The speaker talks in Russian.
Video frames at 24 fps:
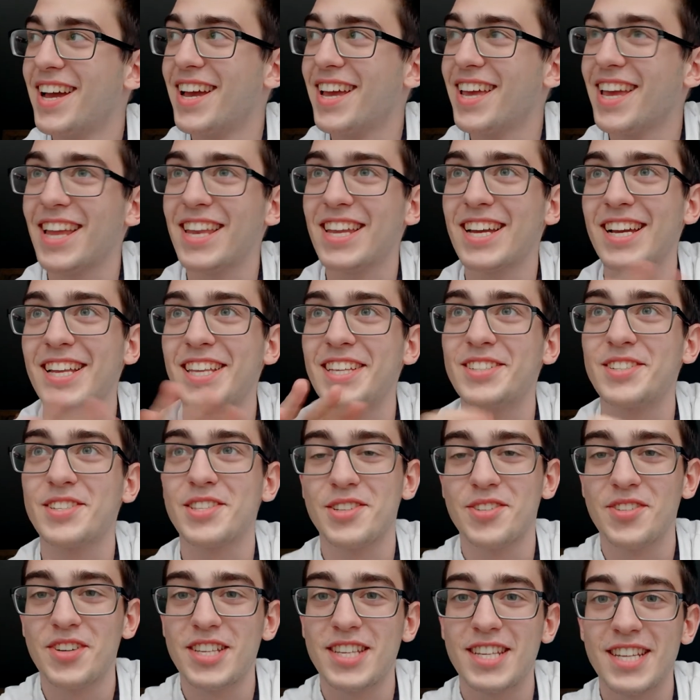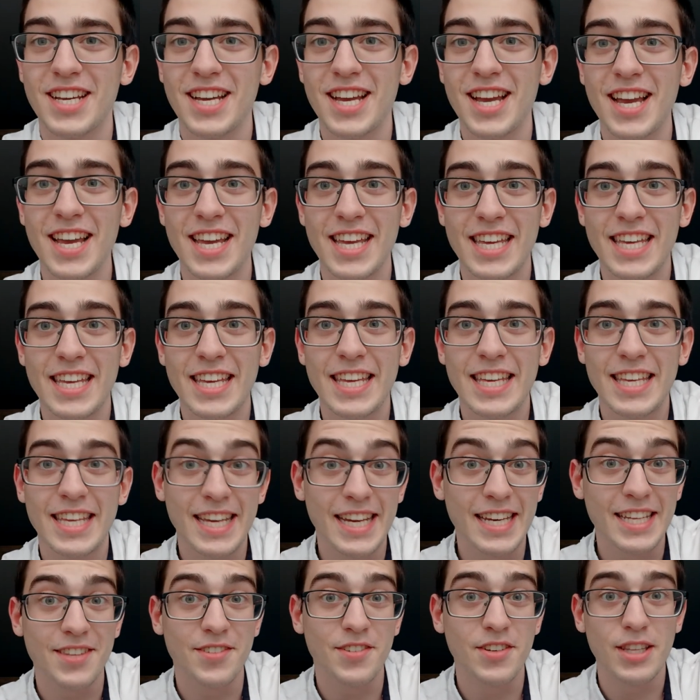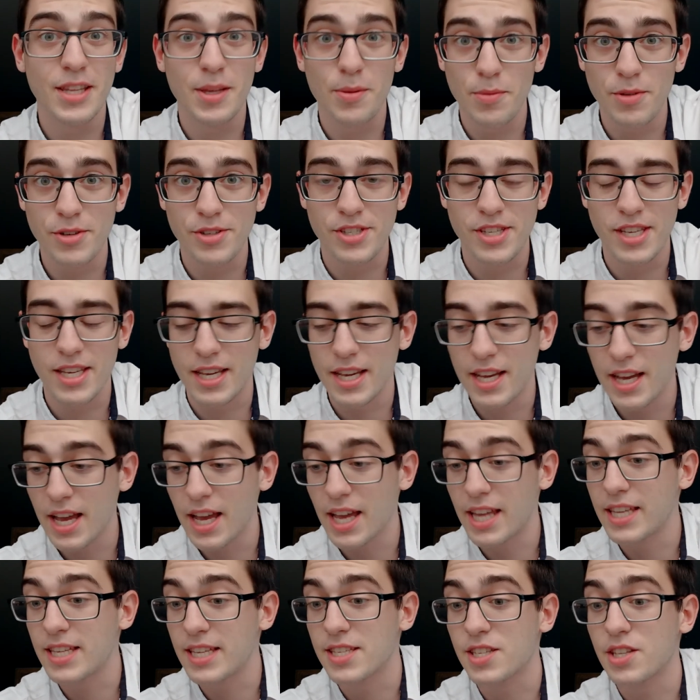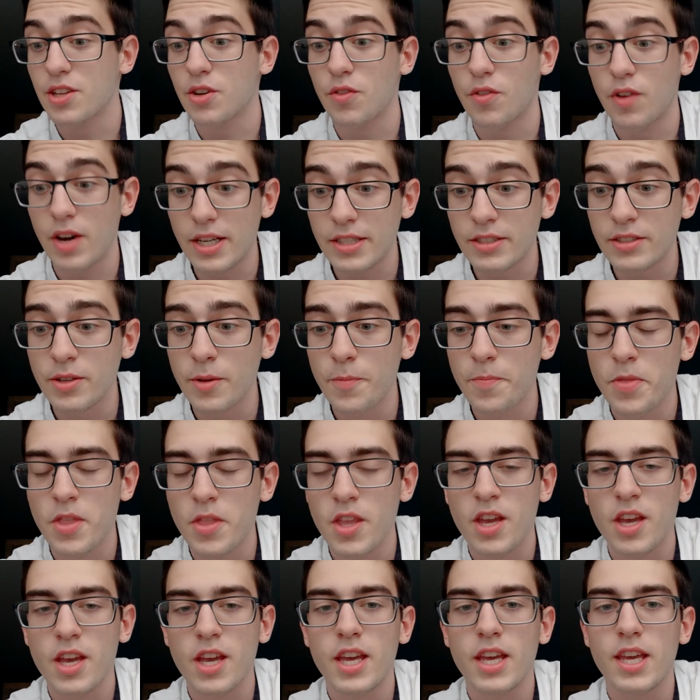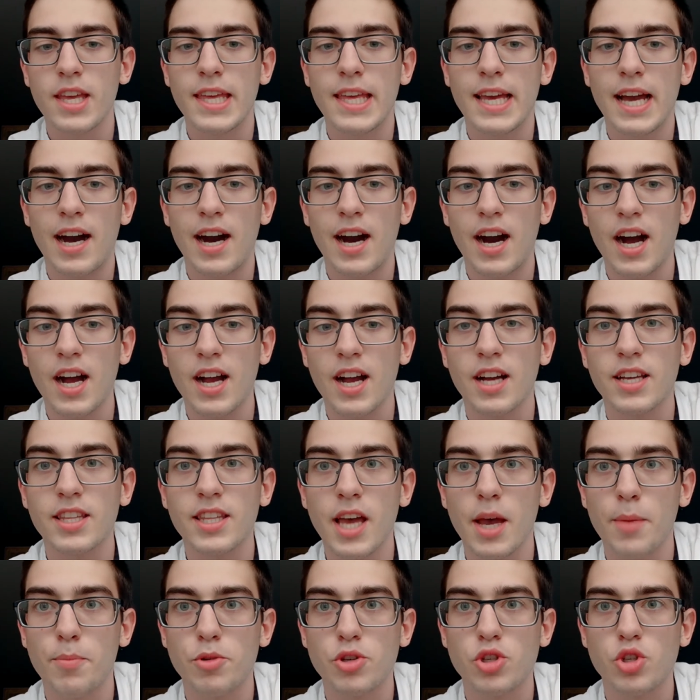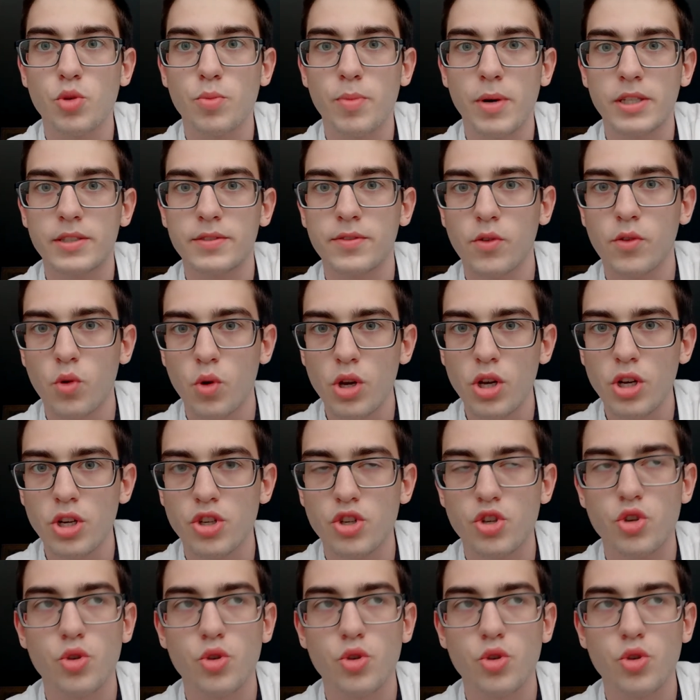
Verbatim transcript: Я не хотел сдавать ЕГЭ, и я этого добился. ЕГЭ я не сдавал. А когда я поступал в колледж, у